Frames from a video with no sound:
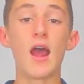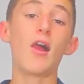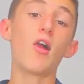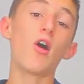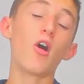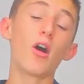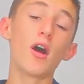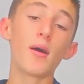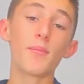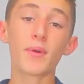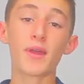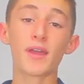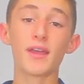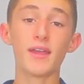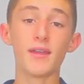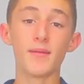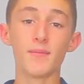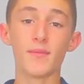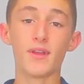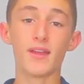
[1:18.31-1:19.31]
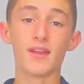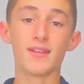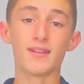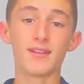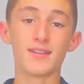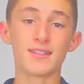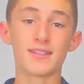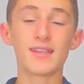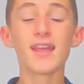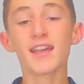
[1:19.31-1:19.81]
Alors après,
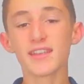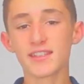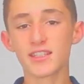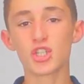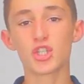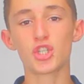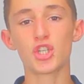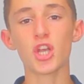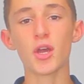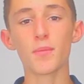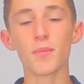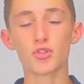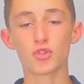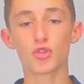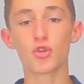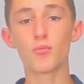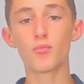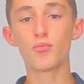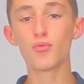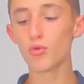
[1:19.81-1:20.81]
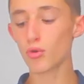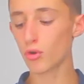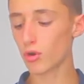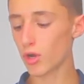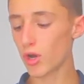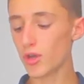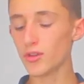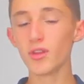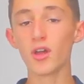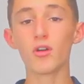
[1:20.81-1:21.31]
c'est assez cher parce que pour
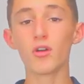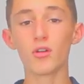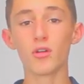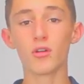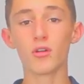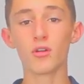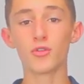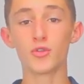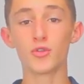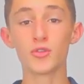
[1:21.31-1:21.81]
un an euh,